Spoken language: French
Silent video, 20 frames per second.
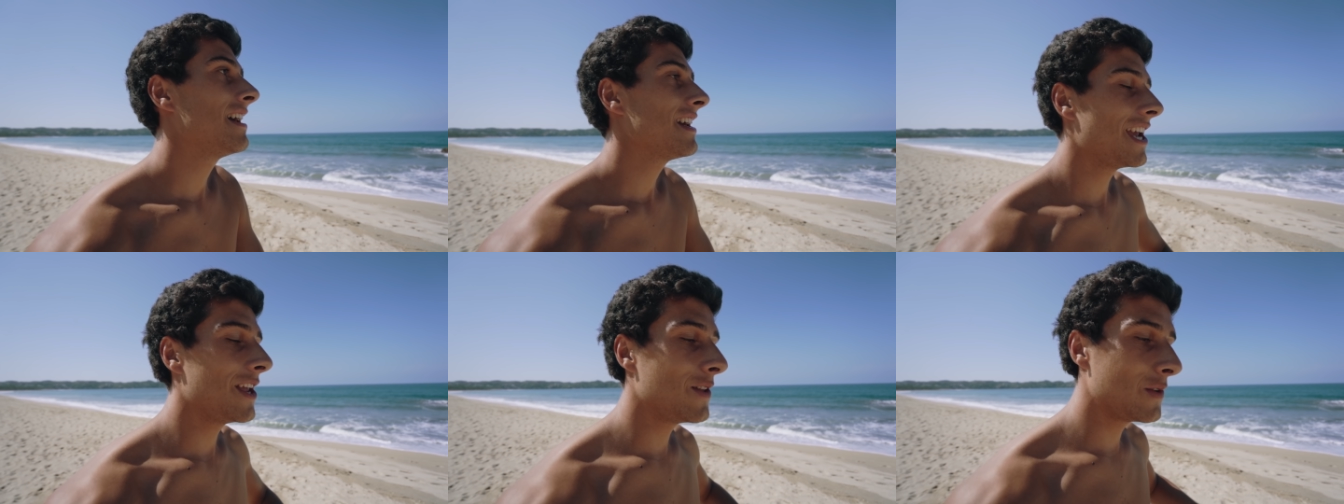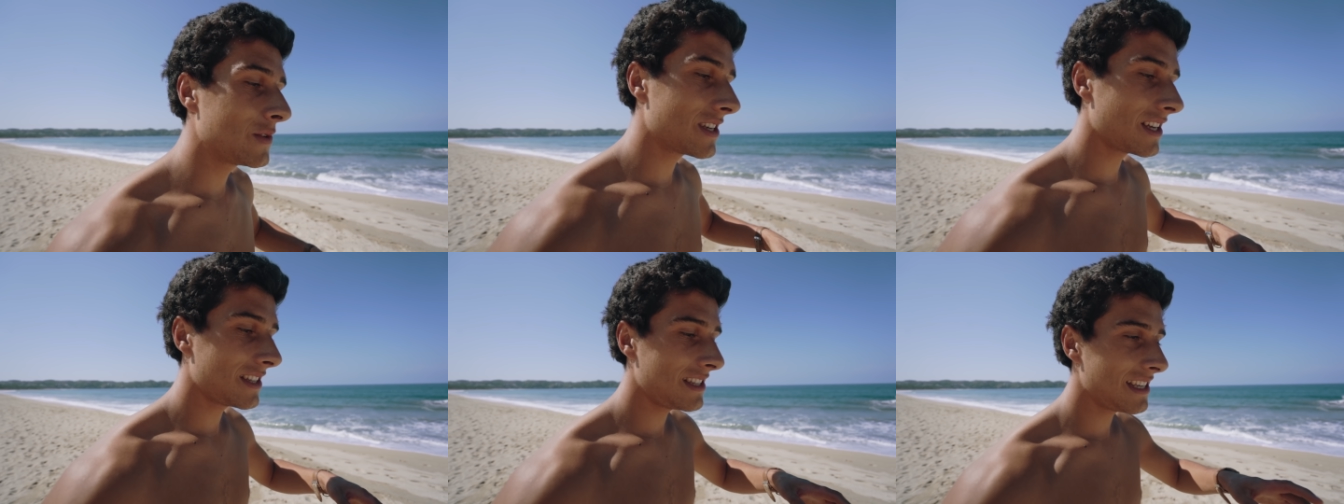Il
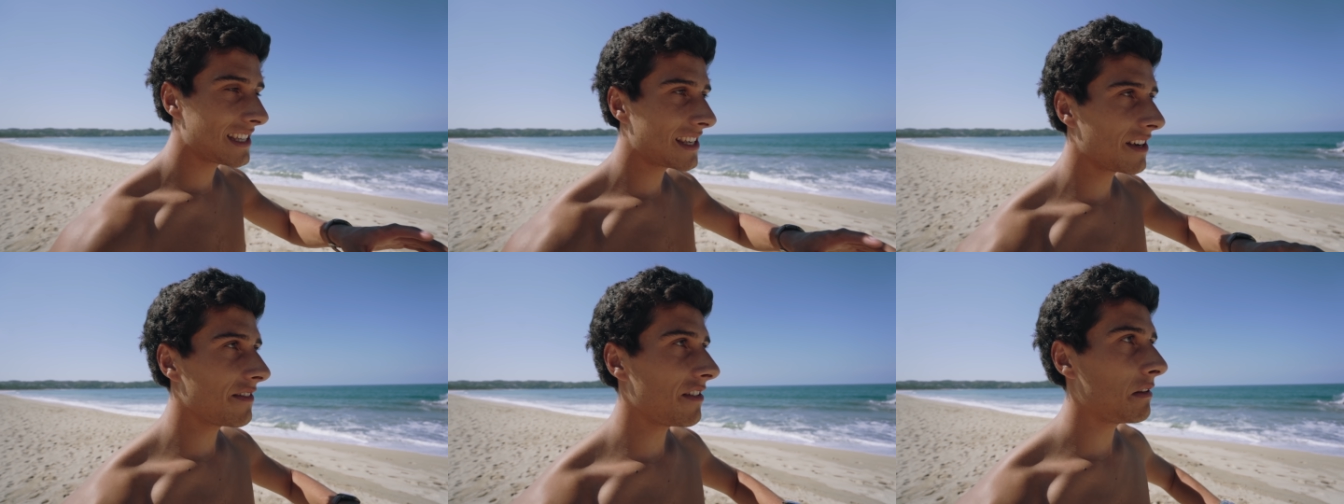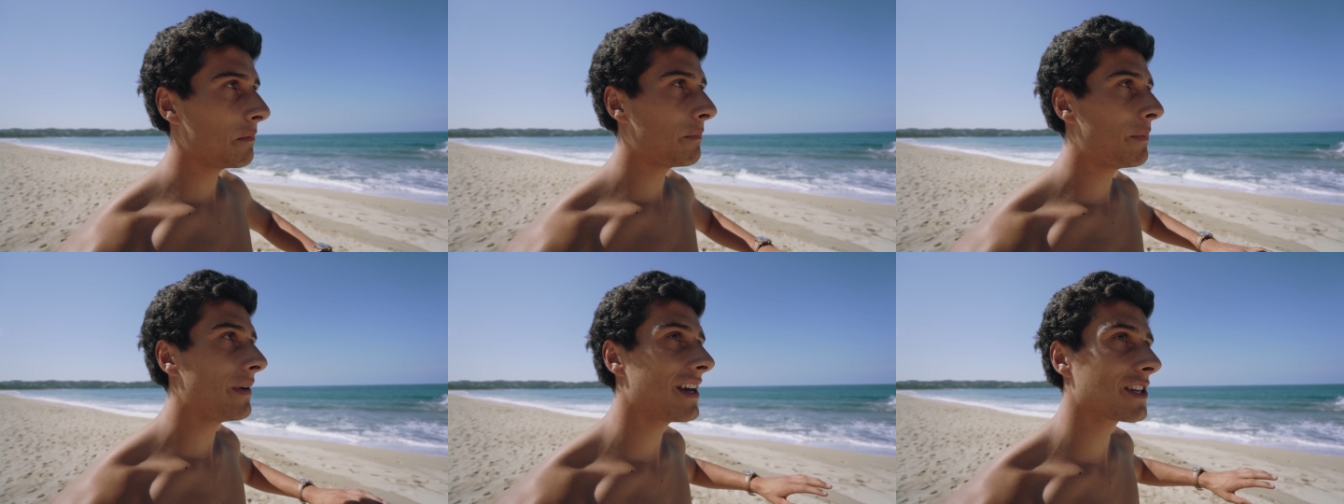nous a dit qu'il y avait
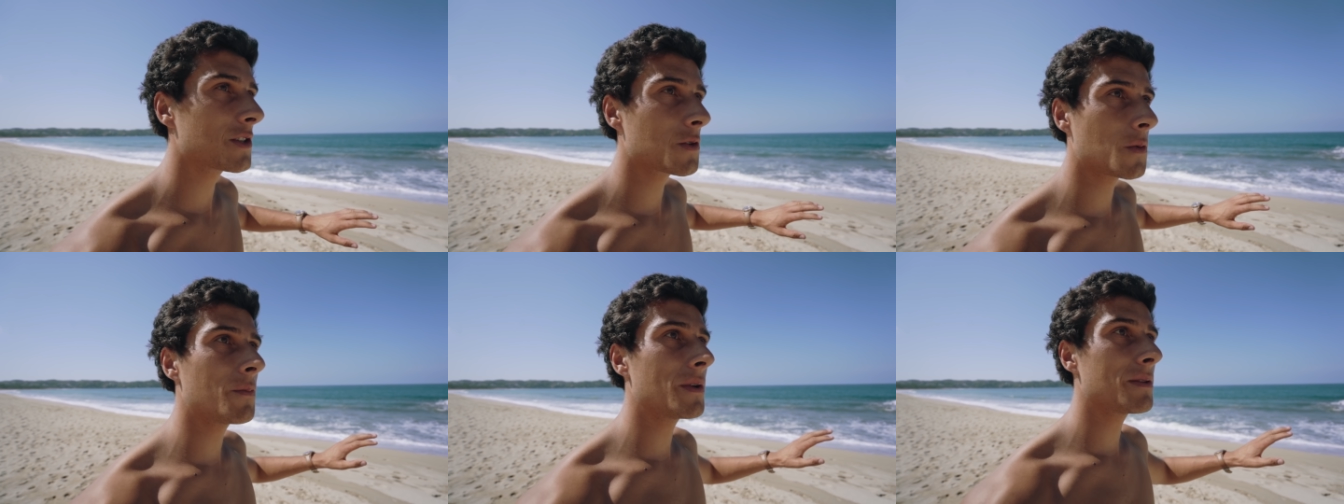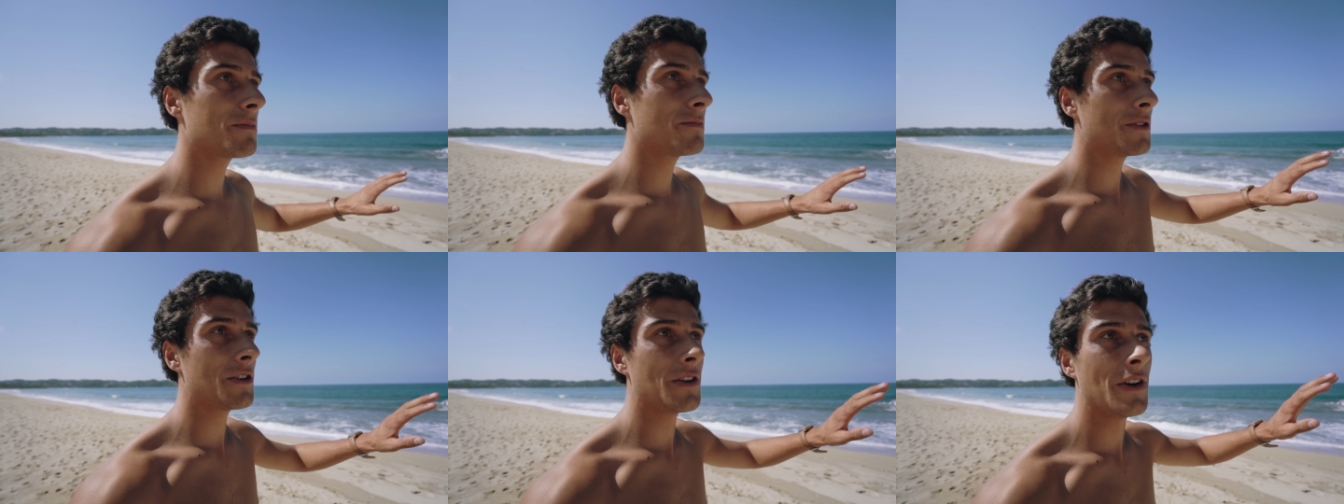une plage
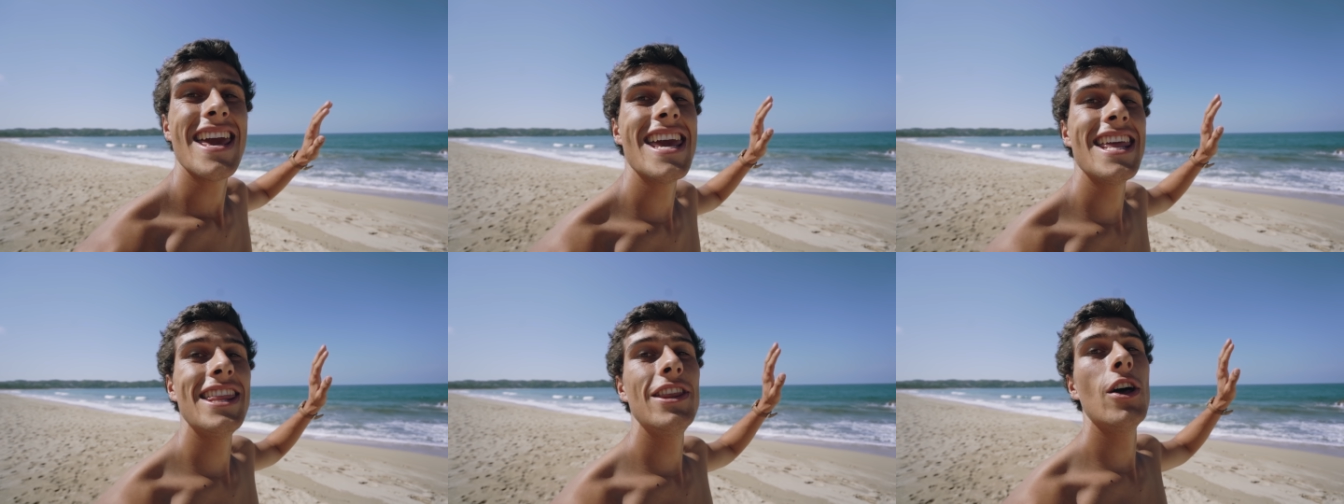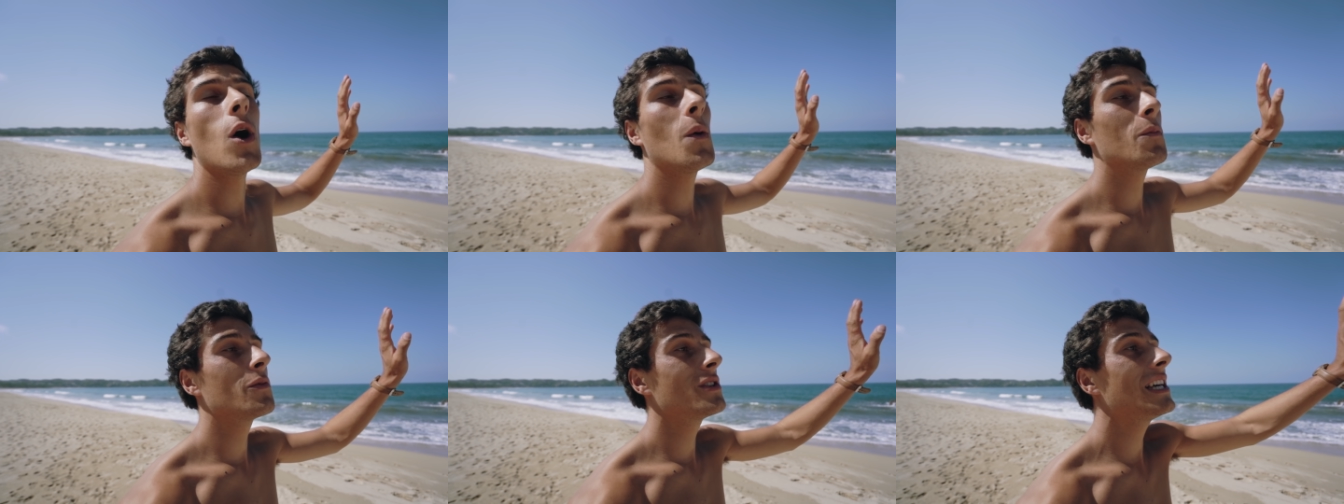complètement
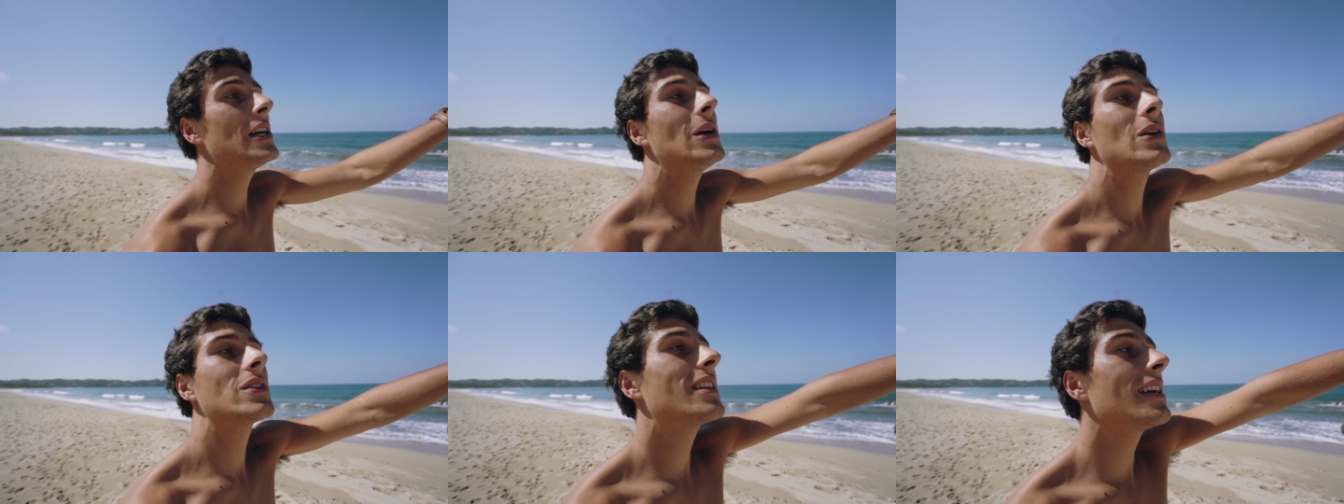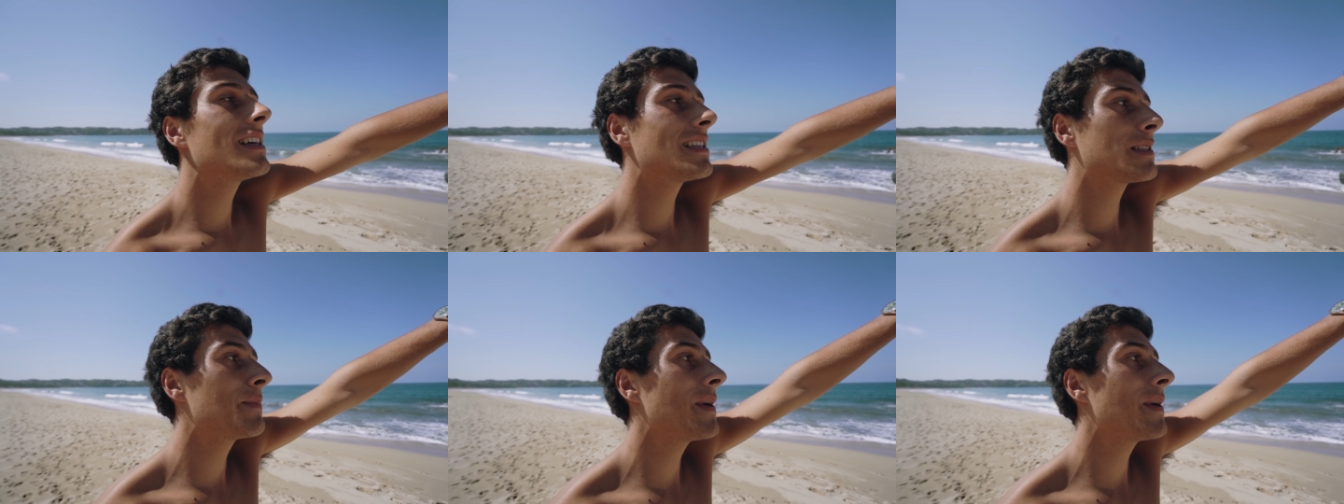énorme, gigantesque,